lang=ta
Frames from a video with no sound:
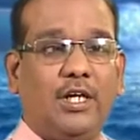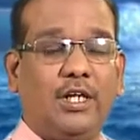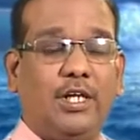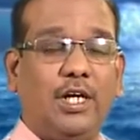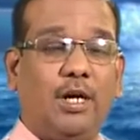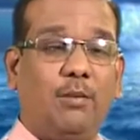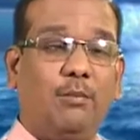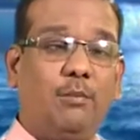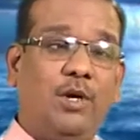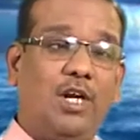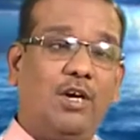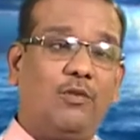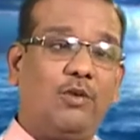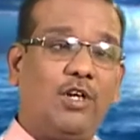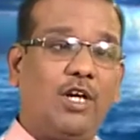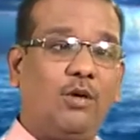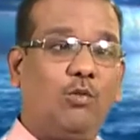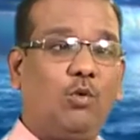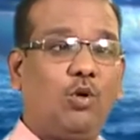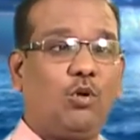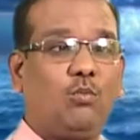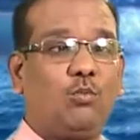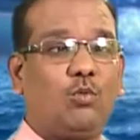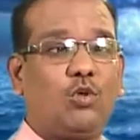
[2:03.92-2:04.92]
நம்மளை விட
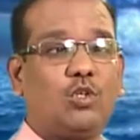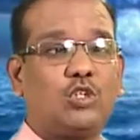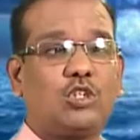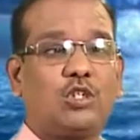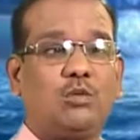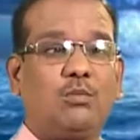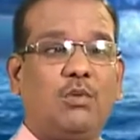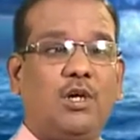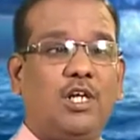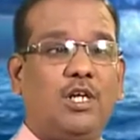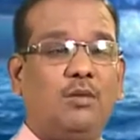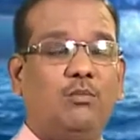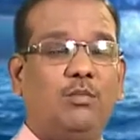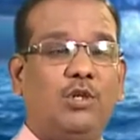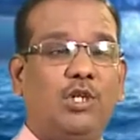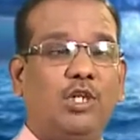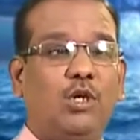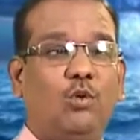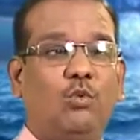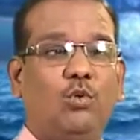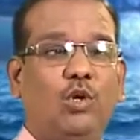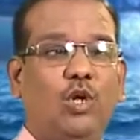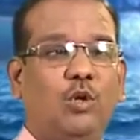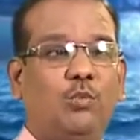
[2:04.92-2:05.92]
ஒரு மோசமான
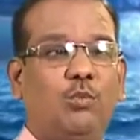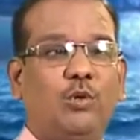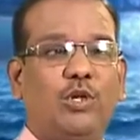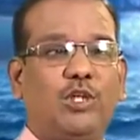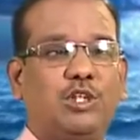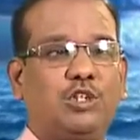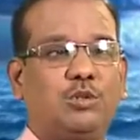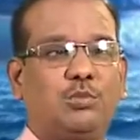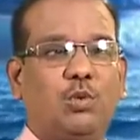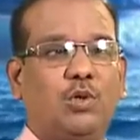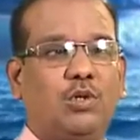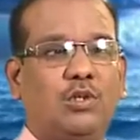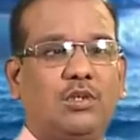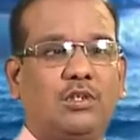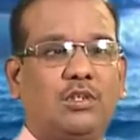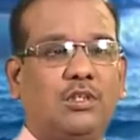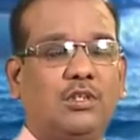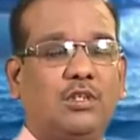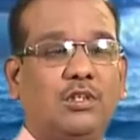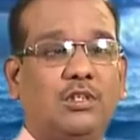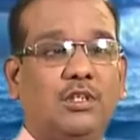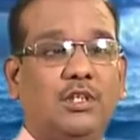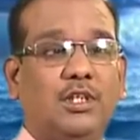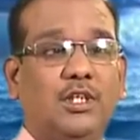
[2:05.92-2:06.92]
மிருகம் உள்ளே போயிடுச்சு போல்
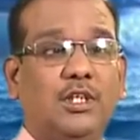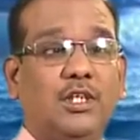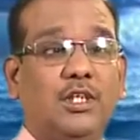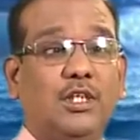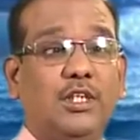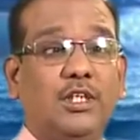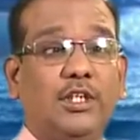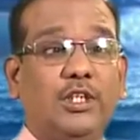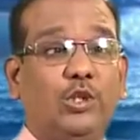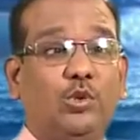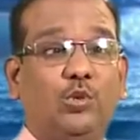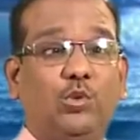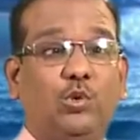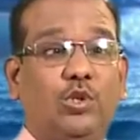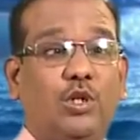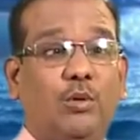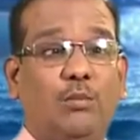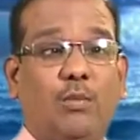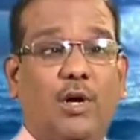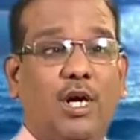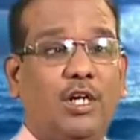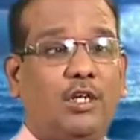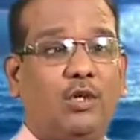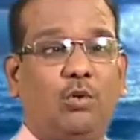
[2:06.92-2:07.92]
இது கூட்ட
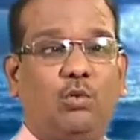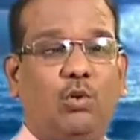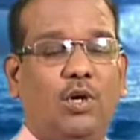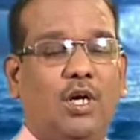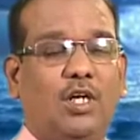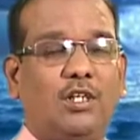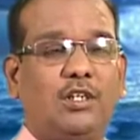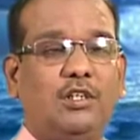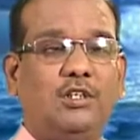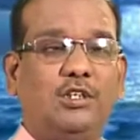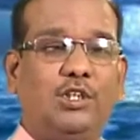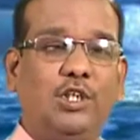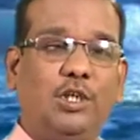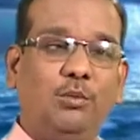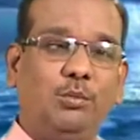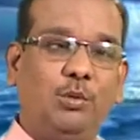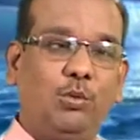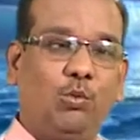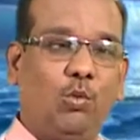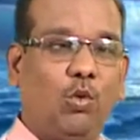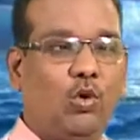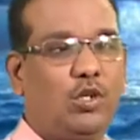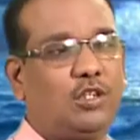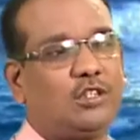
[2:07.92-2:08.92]
மாட்டக்கூடாதுன்னு
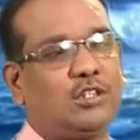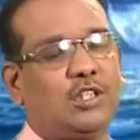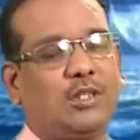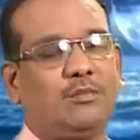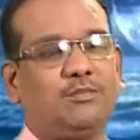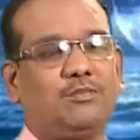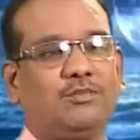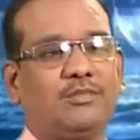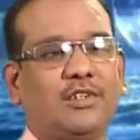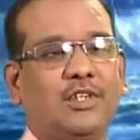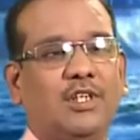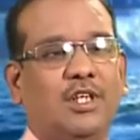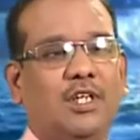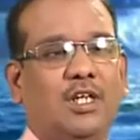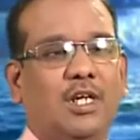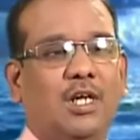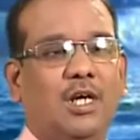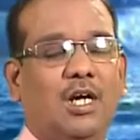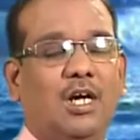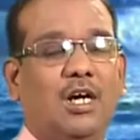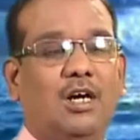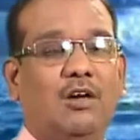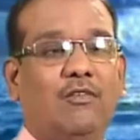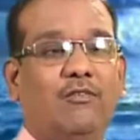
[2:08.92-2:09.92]
திரும்பி ஓடிச்சான்
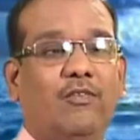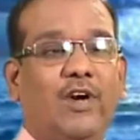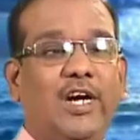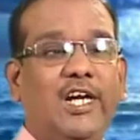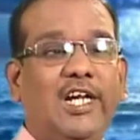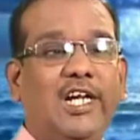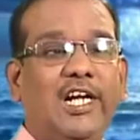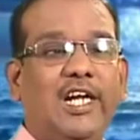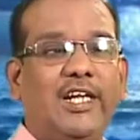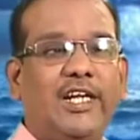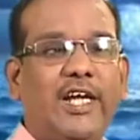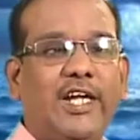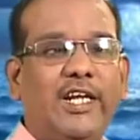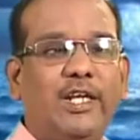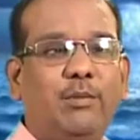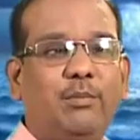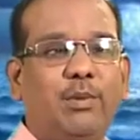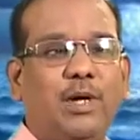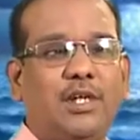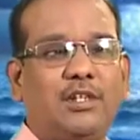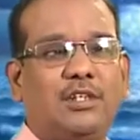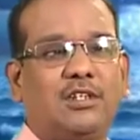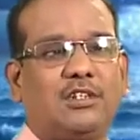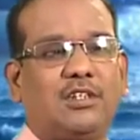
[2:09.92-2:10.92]
வழியில் நரி
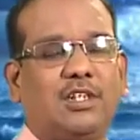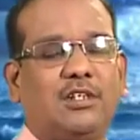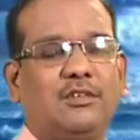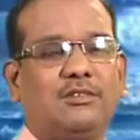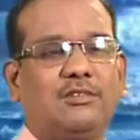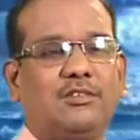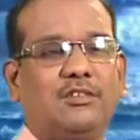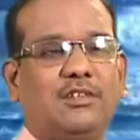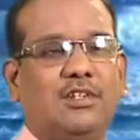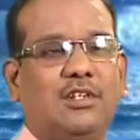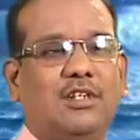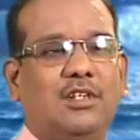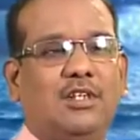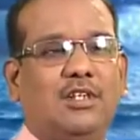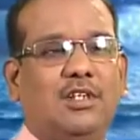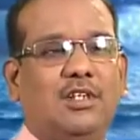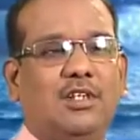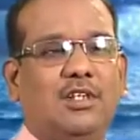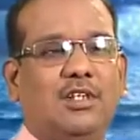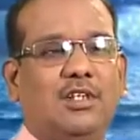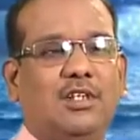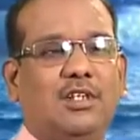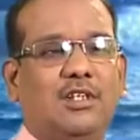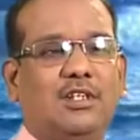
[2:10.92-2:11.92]
பார்த்துச்சான்
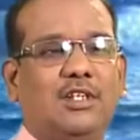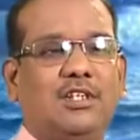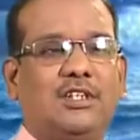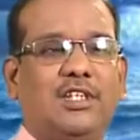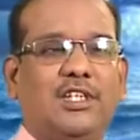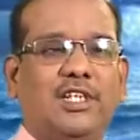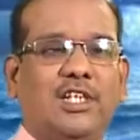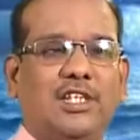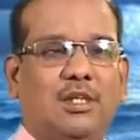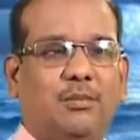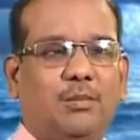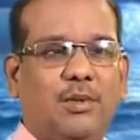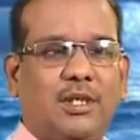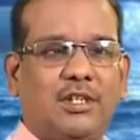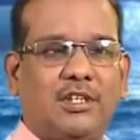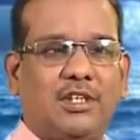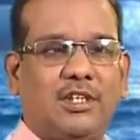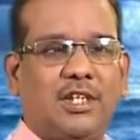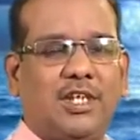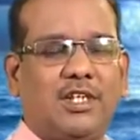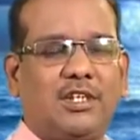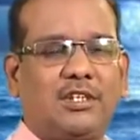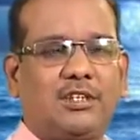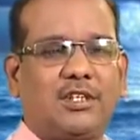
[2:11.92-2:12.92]
இந்த சிங்கத்தை
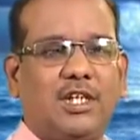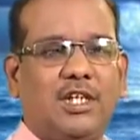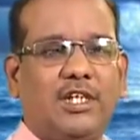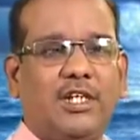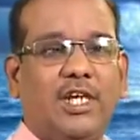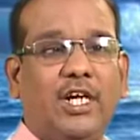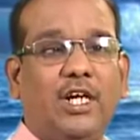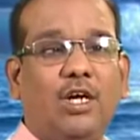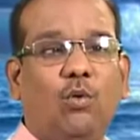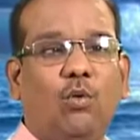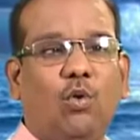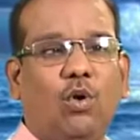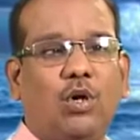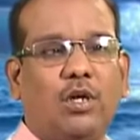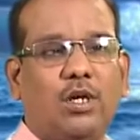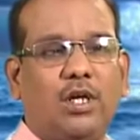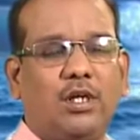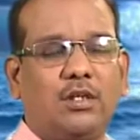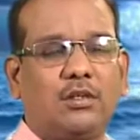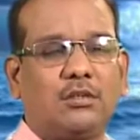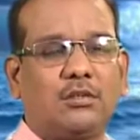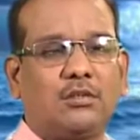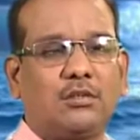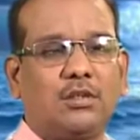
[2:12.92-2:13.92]
பார்த்து கேட்டுச்சா எங்கே
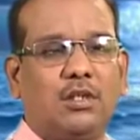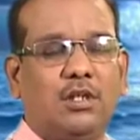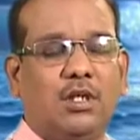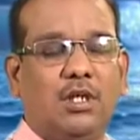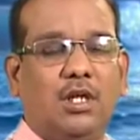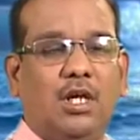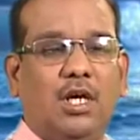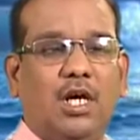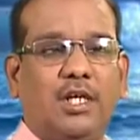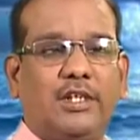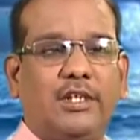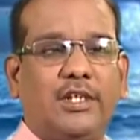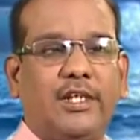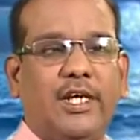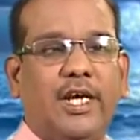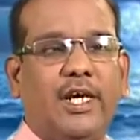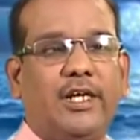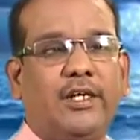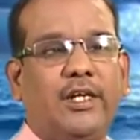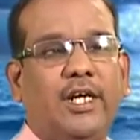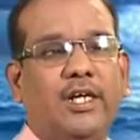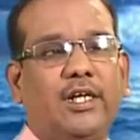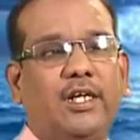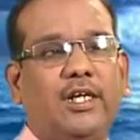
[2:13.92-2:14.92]
ஓடுறேன்னு அது
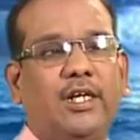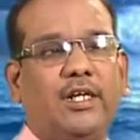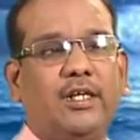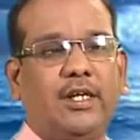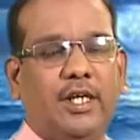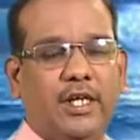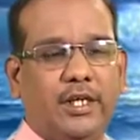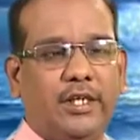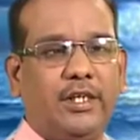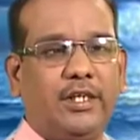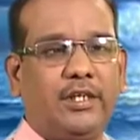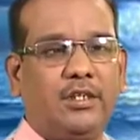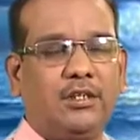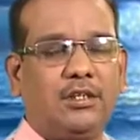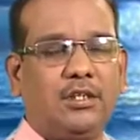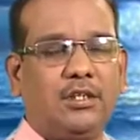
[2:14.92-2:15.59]
ஏன் கேட்குற நரி